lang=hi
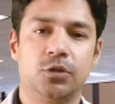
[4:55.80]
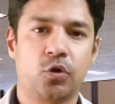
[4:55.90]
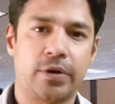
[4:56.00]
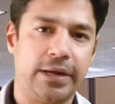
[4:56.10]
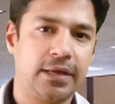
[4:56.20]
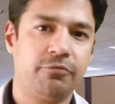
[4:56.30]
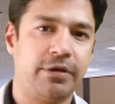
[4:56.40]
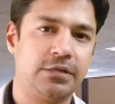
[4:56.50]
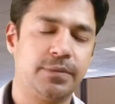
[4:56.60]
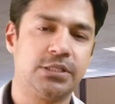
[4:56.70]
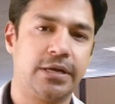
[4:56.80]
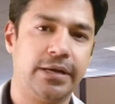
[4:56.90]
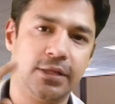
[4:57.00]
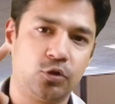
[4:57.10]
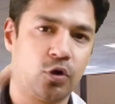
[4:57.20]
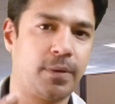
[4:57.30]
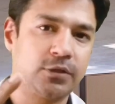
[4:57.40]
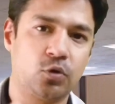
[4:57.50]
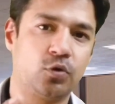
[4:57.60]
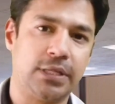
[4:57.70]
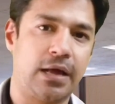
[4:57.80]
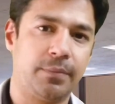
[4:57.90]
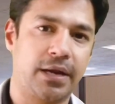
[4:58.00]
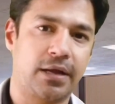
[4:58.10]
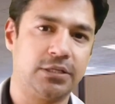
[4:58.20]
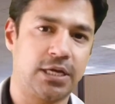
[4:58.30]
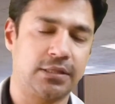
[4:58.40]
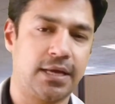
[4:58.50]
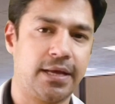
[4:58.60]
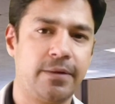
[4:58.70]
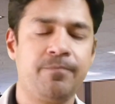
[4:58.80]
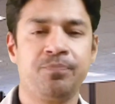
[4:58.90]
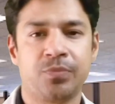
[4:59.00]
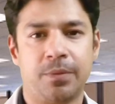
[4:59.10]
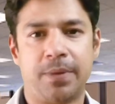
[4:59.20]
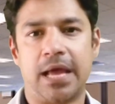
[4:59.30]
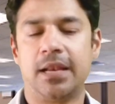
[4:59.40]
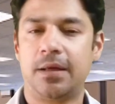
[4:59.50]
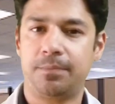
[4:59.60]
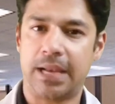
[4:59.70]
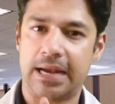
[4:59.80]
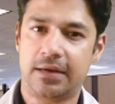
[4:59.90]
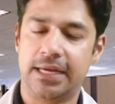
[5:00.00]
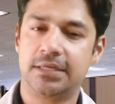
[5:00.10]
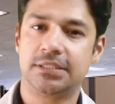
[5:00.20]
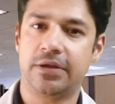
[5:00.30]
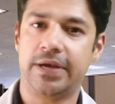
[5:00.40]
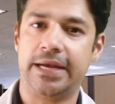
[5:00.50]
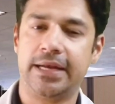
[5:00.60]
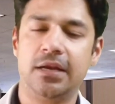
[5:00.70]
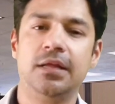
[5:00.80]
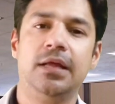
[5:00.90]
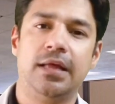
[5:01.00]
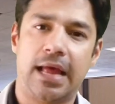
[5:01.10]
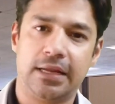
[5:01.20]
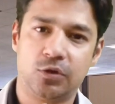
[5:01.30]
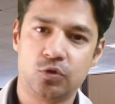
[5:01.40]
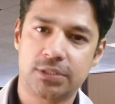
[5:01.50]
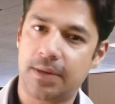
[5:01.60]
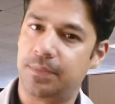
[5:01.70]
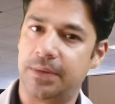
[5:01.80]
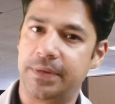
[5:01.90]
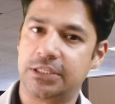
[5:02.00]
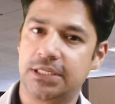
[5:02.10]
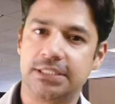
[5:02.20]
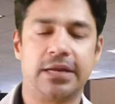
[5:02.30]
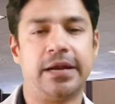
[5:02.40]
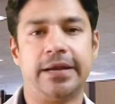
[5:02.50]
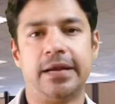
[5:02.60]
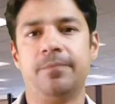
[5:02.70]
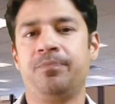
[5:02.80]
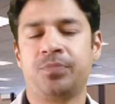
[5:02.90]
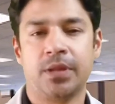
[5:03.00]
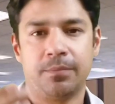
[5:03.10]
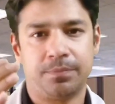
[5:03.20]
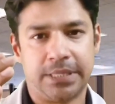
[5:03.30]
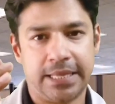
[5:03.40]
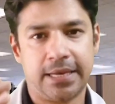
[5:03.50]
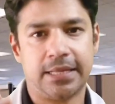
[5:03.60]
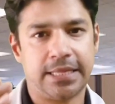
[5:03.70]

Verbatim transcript: तो क्रिटिकल फेज में जनरली दो बातों को ध्यान में रखा जाता है पहला प्लेटलेट से रिलेटेड एंड दूसरा ब्लड प्रेशर से रिलेटेड धीरे